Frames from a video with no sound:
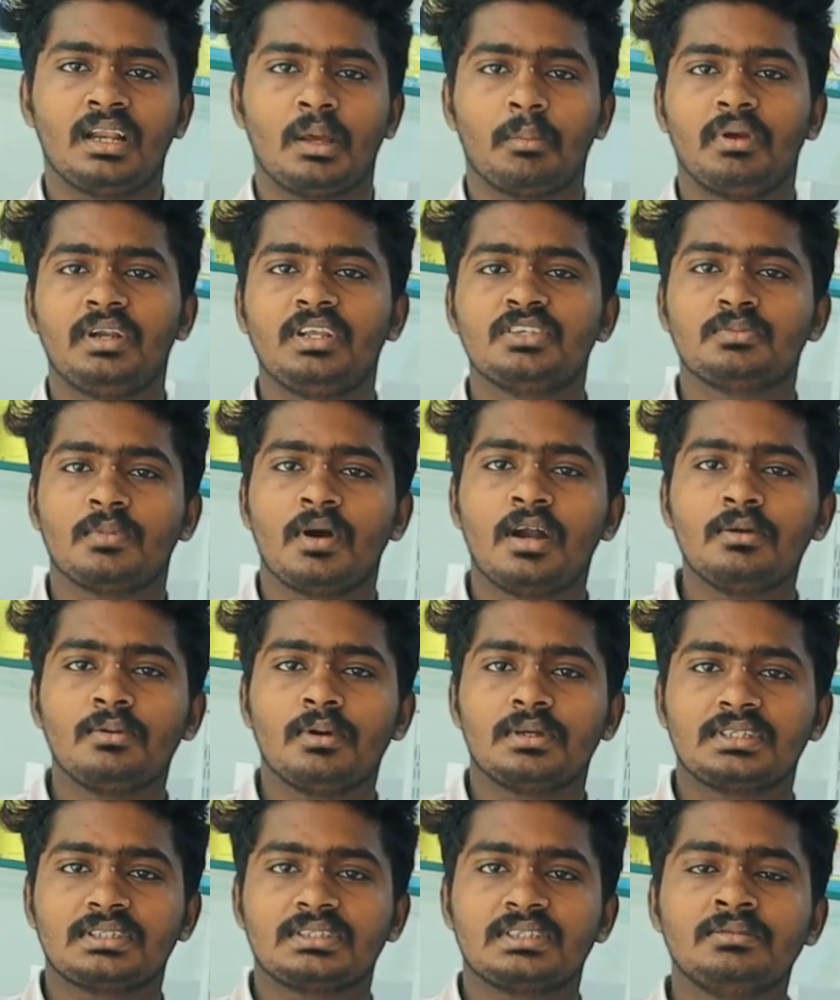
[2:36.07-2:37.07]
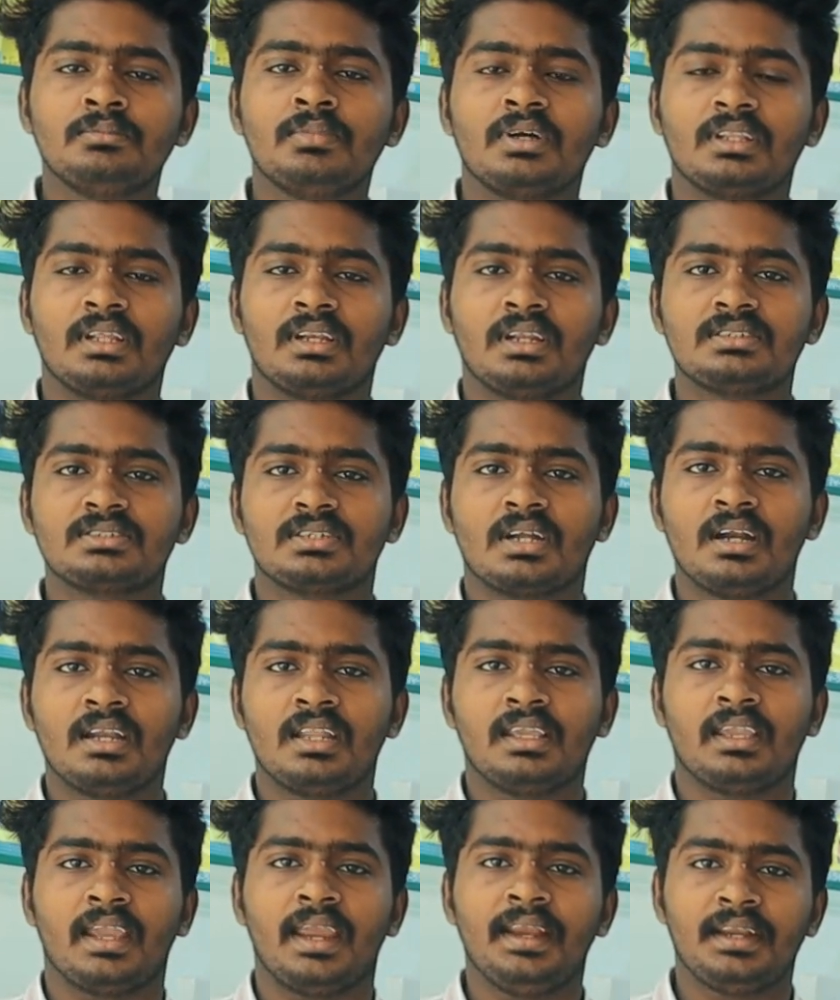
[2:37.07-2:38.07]
நம்மகிட்ட ஸ்மார்ட் வாட்சஸ்ன்னு பார்த்தீங்கன்னா
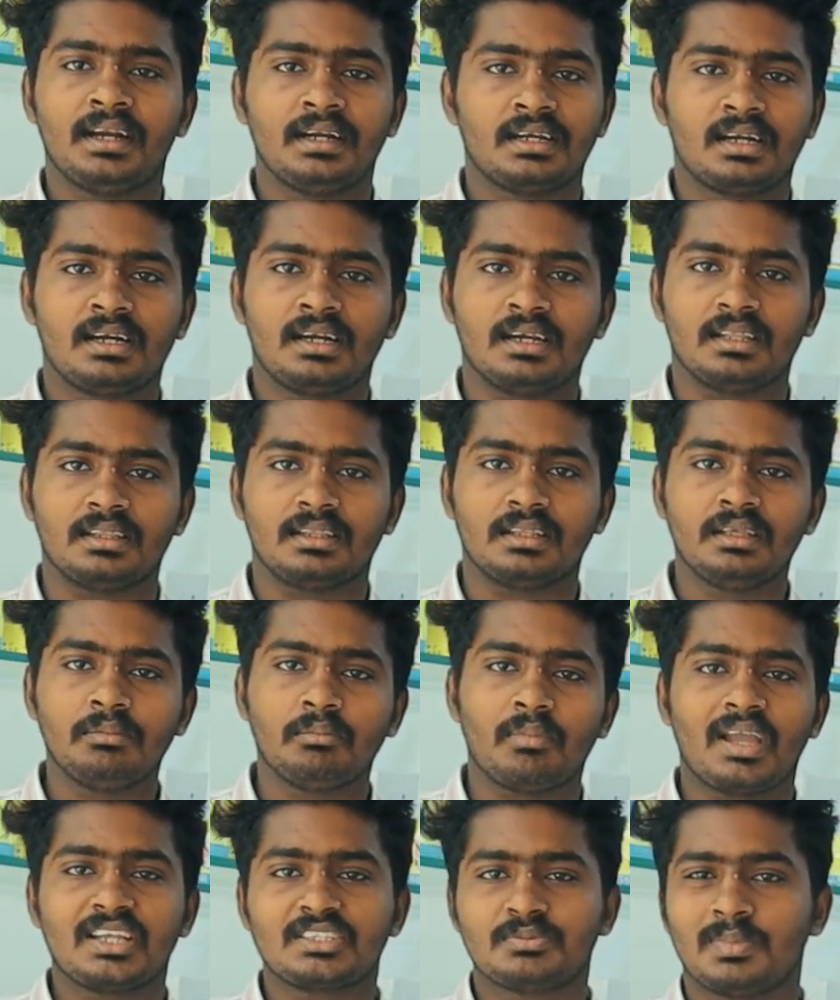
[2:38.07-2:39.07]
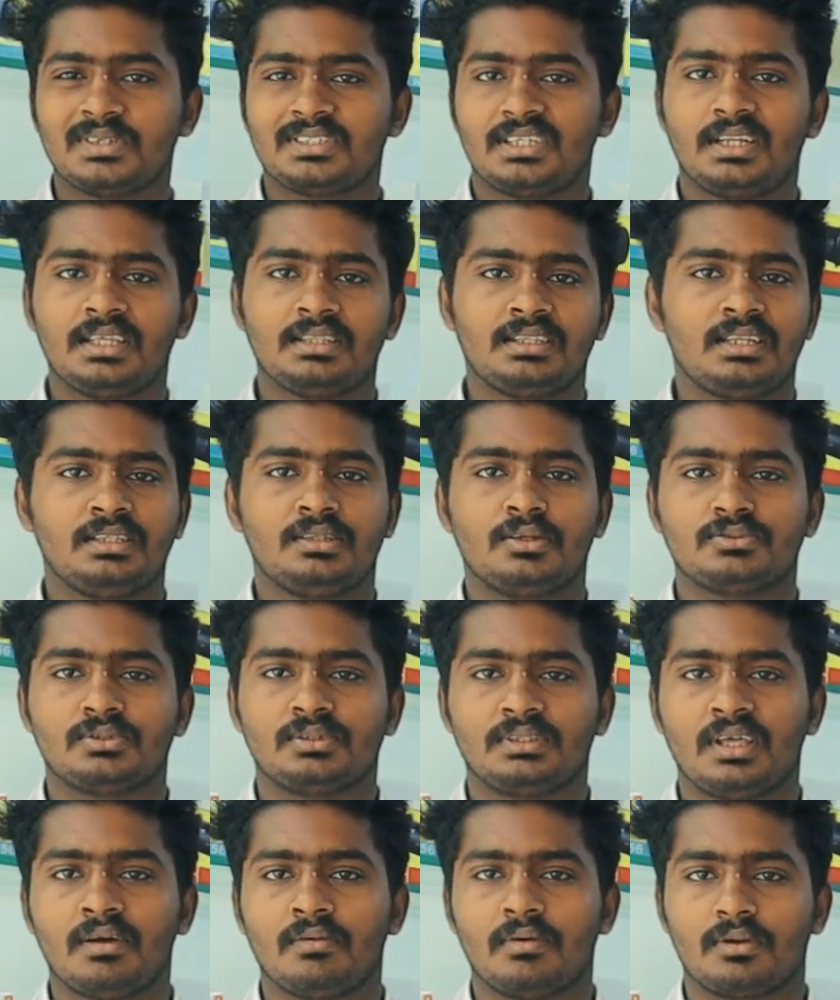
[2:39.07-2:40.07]
ஸ்டார்டிங் எயிட் ஹண்ட்ரட்லேருந்து மேக்ஸ் பட்ஜெட்டே த்ரீ
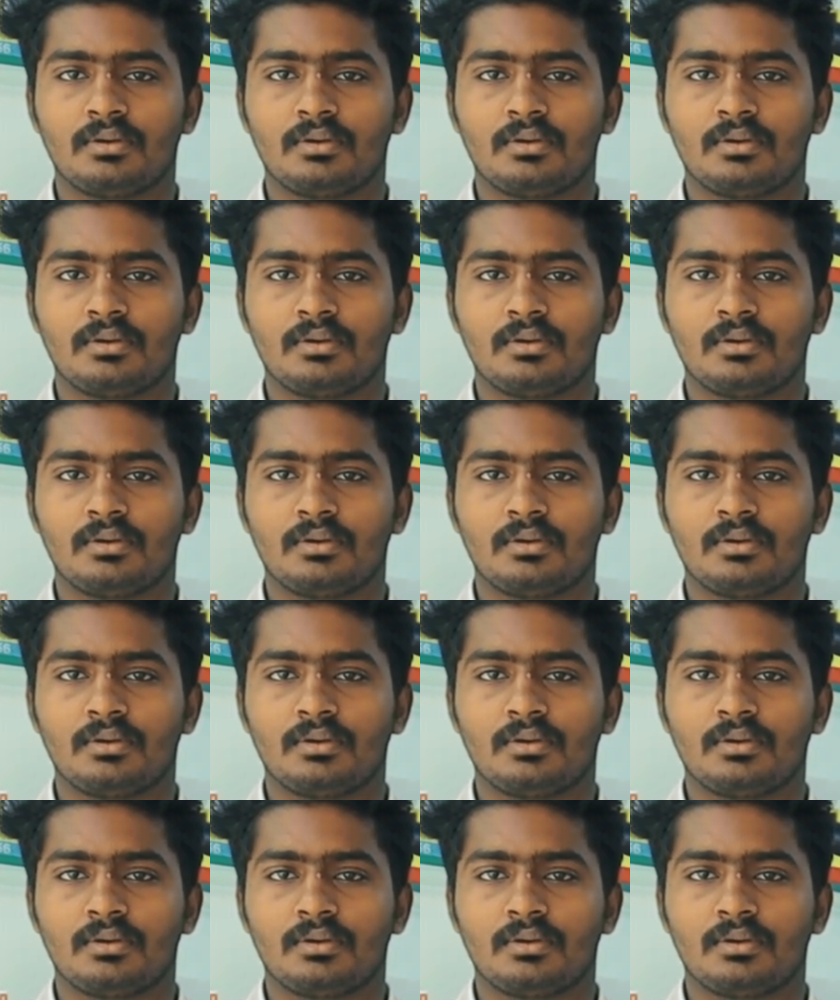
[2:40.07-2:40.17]
தௌசண்ட் தான்